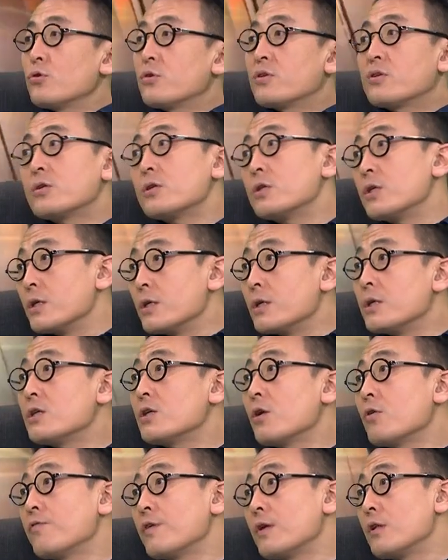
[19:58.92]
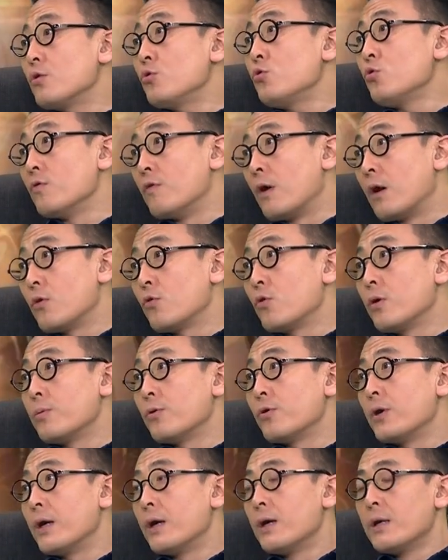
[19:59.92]
就刺激人消费的欲望会不
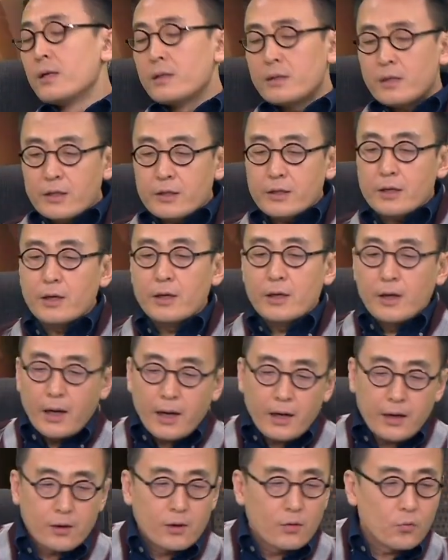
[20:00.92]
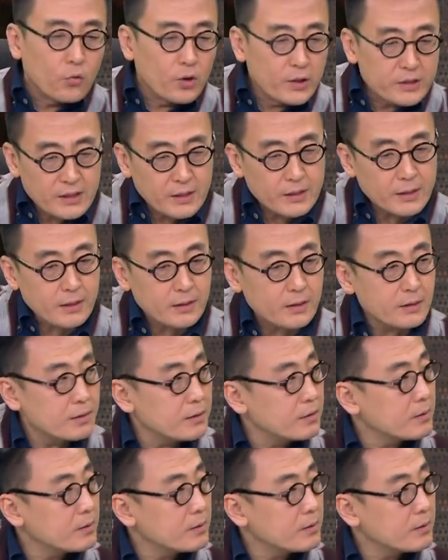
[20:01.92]
会？但是，哎，我现在可大家现在